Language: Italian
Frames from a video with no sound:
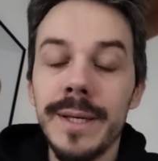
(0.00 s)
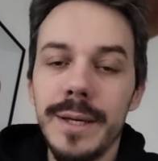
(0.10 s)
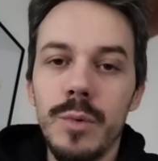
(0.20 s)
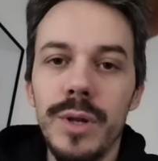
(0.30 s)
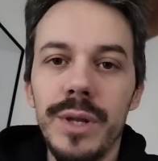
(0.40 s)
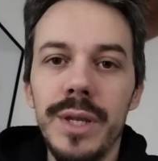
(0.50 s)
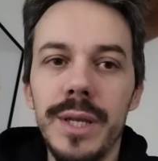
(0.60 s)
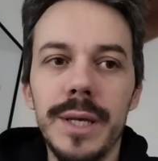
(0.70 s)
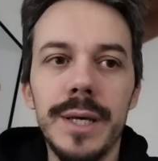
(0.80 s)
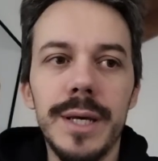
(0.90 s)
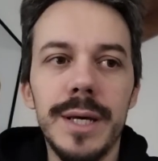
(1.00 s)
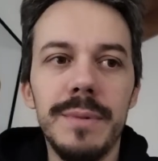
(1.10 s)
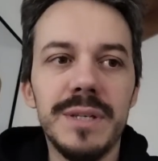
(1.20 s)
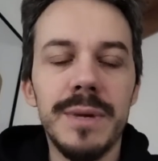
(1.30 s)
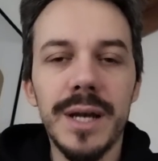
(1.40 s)
quindi eh,
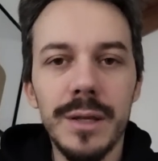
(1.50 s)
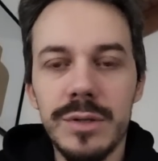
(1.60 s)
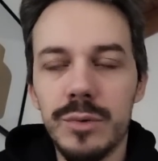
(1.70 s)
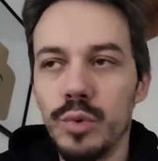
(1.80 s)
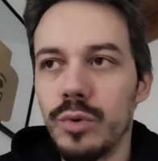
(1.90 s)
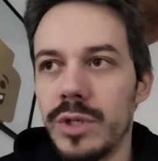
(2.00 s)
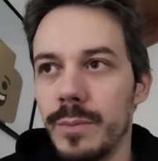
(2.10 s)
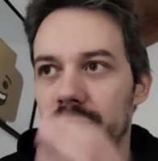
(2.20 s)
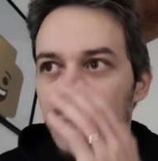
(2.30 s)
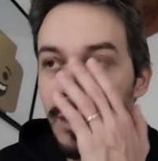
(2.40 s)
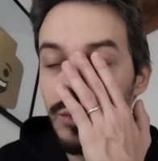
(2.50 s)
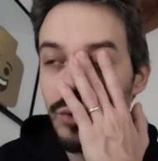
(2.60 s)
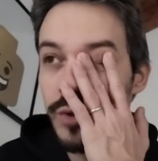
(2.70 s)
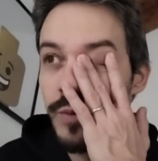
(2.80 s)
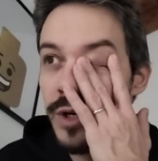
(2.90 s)
mi sembra che tutto si possa dire di
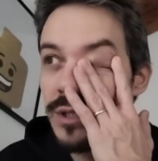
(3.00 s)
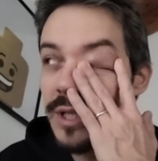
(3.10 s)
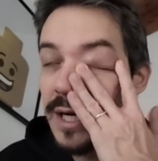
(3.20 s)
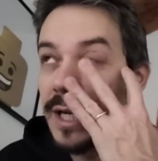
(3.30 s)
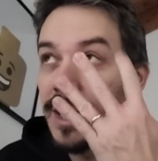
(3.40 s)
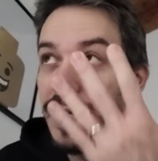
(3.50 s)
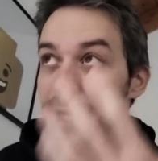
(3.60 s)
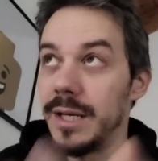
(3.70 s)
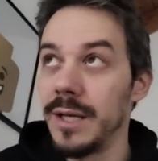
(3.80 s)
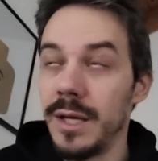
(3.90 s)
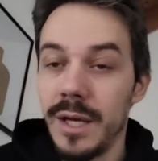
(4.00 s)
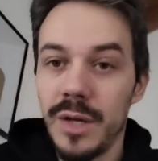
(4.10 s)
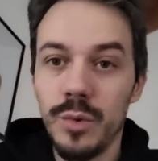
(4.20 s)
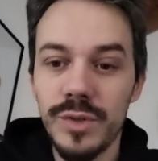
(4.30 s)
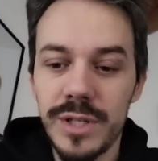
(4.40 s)
tutto sport tranne che
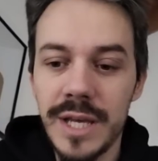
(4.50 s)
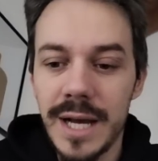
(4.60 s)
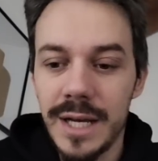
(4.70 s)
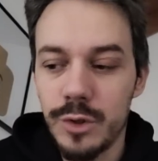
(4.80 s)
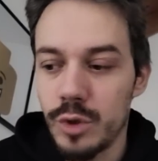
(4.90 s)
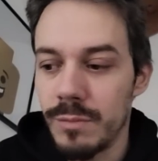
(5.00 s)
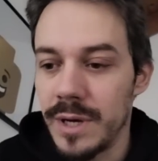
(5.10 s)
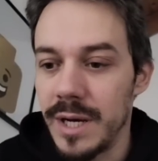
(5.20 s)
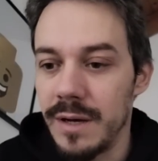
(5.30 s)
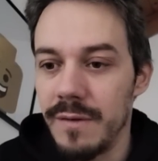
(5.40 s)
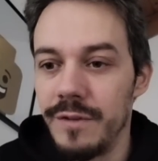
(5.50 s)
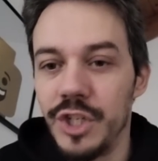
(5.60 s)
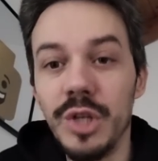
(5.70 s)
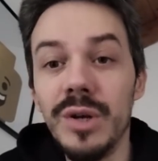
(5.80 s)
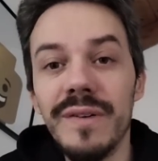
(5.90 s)
non sia insomma
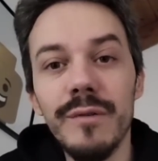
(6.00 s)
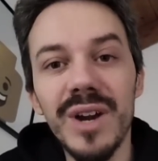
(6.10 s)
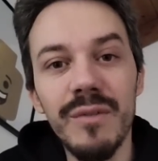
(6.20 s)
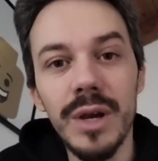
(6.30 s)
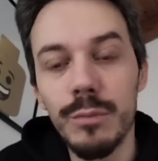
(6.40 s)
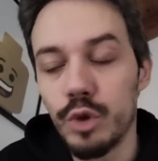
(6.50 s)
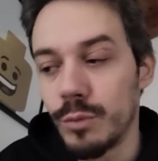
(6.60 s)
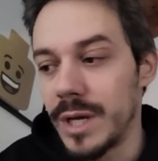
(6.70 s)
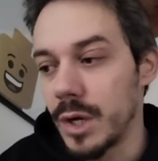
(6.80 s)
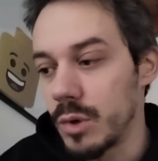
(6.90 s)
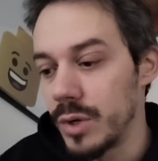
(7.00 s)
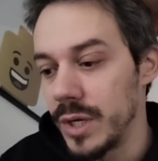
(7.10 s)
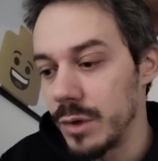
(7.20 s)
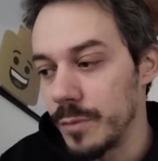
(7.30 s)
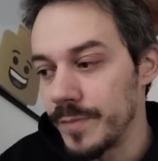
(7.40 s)
vicino e favorevole al mondo
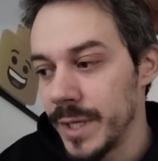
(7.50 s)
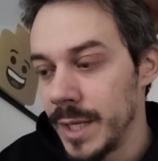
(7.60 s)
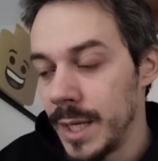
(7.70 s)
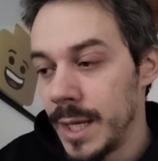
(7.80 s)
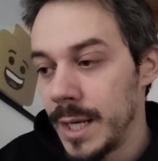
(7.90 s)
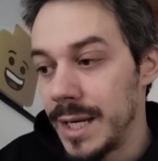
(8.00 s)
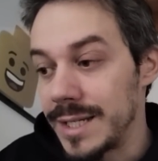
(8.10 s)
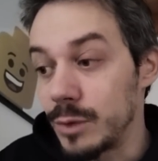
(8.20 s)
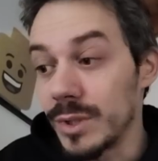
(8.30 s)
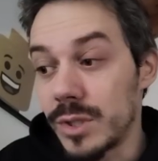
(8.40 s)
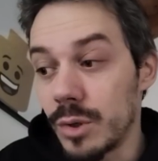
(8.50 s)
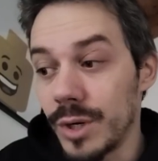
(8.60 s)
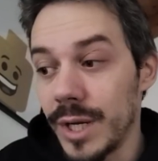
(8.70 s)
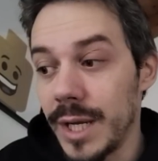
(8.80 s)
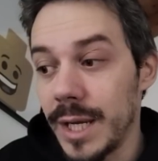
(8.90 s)
bianconero. La
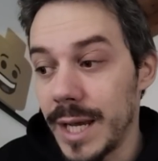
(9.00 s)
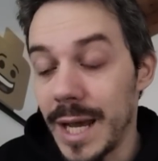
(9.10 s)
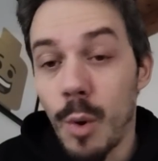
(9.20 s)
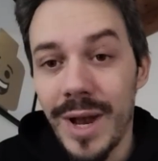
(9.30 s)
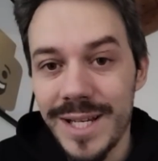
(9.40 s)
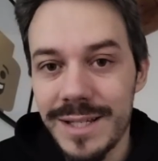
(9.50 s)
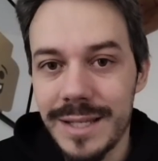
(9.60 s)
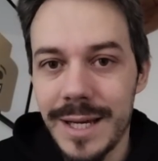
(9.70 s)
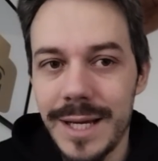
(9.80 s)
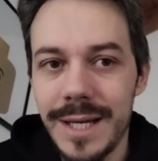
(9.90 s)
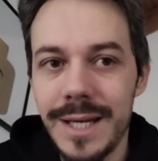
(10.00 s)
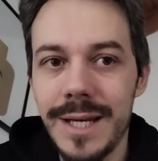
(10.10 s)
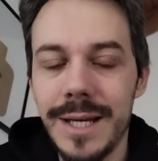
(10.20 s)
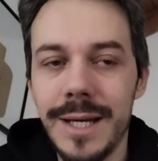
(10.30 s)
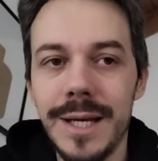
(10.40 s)
situazione è questa,
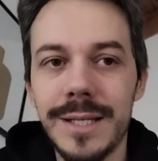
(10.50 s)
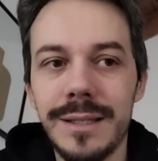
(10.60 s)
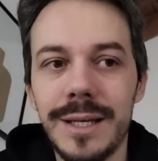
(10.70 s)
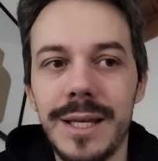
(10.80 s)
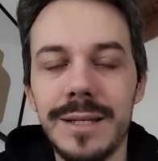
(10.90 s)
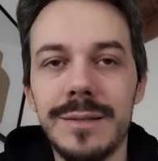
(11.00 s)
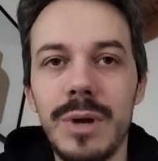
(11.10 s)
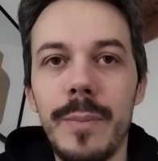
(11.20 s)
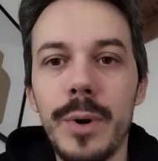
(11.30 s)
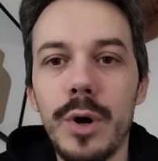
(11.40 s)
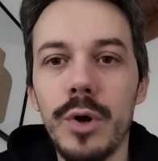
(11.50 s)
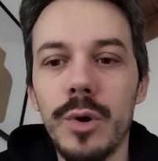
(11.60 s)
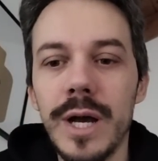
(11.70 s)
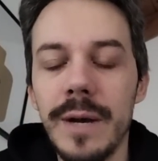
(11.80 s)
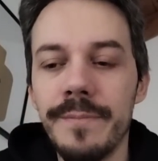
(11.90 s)
eh, è stata chiesta una
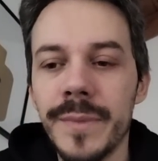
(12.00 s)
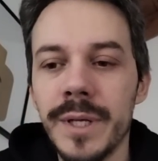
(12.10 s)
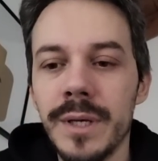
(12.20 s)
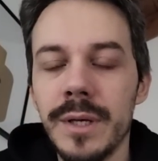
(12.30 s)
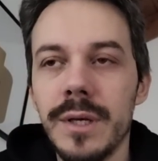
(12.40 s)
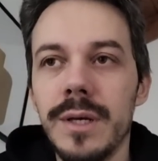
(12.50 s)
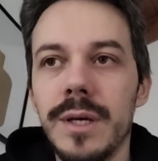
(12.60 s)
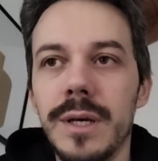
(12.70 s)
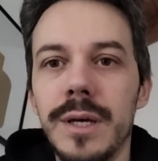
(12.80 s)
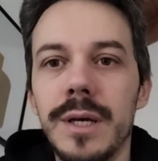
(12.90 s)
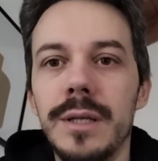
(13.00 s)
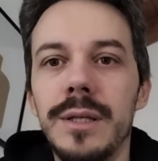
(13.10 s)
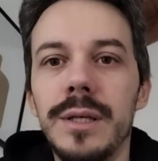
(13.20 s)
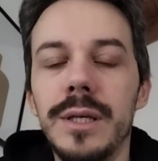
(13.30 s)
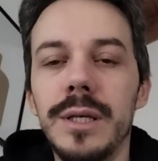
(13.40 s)
proroga eh,
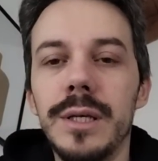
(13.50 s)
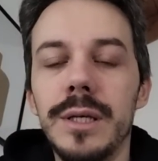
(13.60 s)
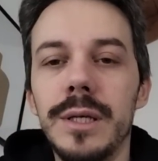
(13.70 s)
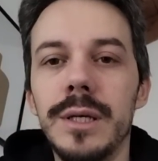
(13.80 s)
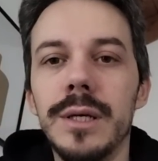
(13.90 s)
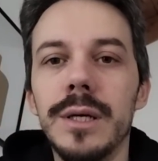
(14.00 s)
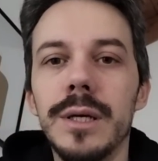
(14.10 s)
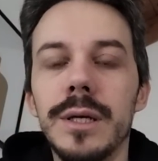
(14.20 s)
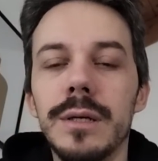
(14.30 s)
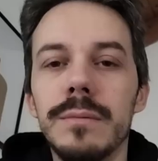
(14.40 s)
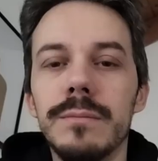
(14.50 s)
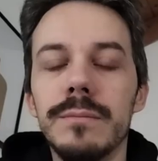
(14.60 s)
di eh,